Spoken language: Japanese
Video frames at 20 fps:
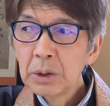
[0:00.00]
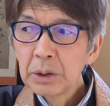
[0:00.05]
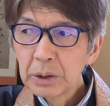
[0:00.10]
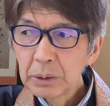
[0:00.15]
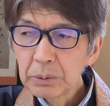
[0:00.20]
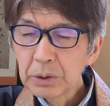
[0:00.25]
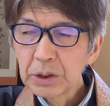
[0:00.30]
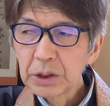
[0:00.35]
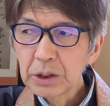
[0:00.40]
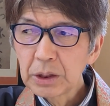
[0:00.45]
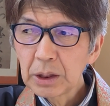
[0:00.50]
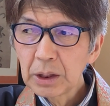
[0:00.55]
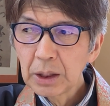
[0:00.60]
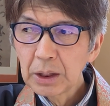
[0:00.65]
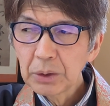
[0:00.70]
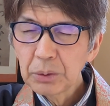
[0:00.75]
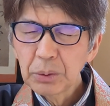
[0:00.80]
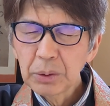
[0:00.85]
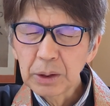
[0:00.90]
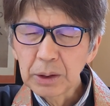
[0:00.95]
でも時間
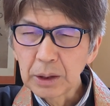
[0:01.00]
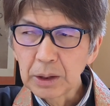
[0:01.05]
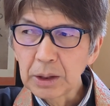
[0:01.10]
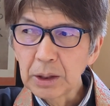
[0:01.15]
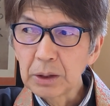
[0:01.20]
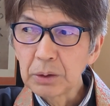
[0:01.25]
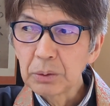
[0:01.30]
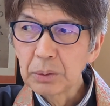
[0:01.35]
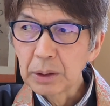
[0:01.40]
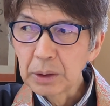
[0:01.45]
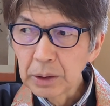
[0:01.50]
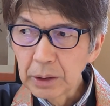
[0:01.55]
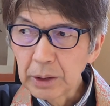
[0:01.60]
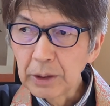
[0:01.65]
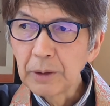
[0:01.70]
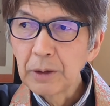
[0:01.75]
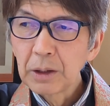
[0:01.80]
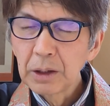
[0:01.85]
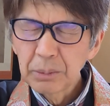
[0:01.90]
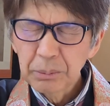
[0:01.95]
あろうがなかろうが
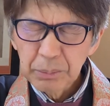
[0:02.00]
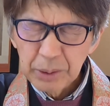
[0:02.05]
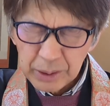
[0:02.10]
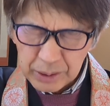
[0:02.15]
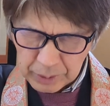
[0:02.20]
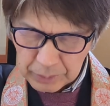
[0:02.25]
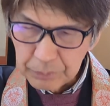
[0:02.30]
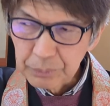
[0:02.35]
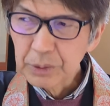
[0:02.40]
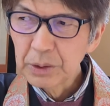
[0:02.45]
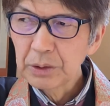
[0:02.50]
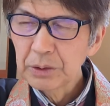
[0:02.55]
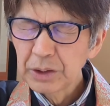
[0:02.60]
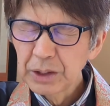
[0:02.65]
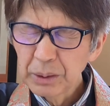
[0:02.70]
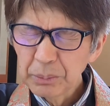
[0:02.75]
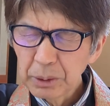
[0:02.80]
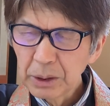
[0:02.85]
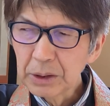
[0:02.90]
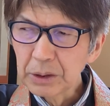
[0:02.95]
ねやっぱり
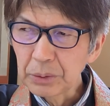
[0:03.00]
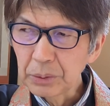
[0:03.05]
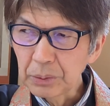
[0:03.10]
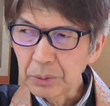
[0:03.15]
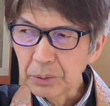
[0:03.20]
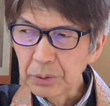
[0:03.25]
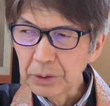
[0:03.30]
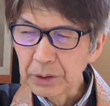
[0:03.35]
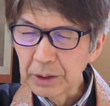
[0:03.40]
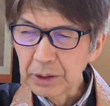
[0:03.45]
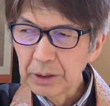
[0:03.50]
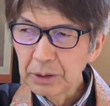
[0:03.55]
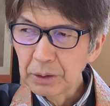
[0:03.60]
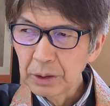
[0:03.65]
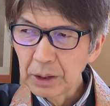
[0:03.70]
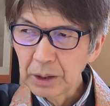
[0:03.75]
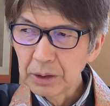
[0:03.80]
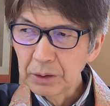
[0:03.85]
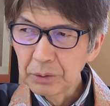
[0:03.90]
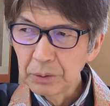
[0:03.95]
狭いところで
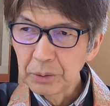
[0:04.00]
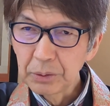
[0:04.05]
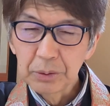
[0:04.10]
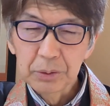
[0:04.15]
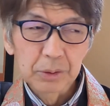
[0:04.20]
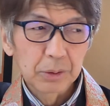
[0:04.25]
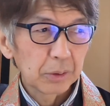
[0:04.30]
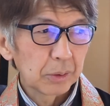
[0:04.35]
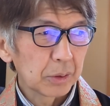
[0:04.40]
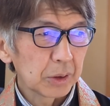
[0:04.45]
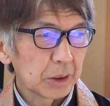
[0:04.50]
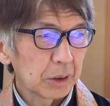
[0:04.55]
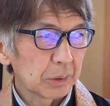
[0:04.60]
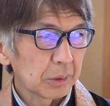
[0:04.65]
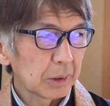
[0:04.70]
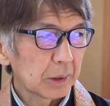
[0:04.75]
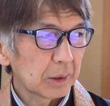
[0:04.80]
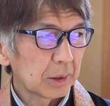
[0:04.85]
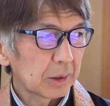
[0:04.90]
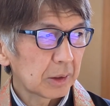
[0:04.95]
あの星の